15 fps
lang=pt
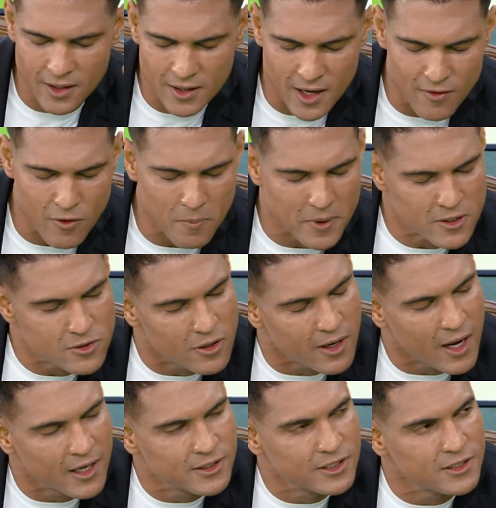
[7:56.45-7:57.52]
entrava o
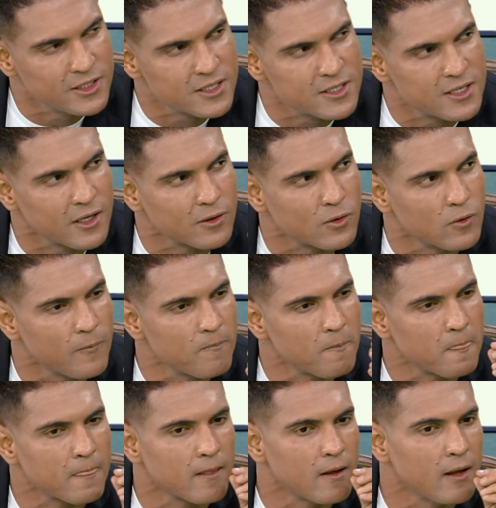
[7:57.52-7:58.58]
personagem dizendo:
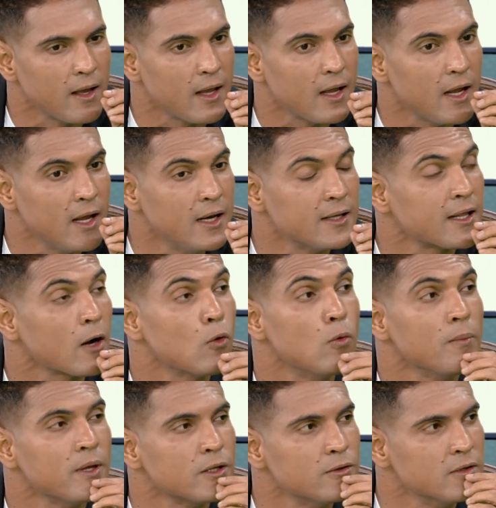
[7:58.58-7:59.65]
Ele tá com
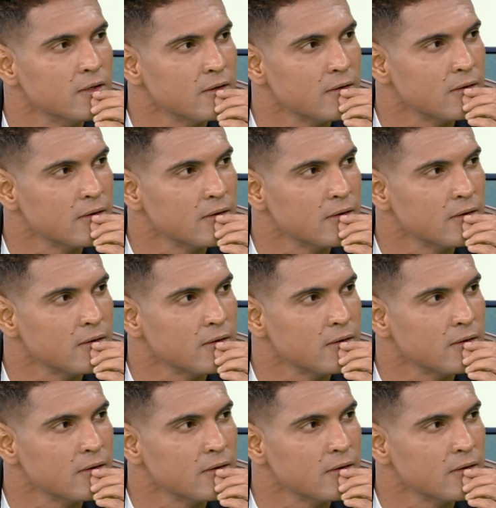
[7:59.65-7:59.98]
medo.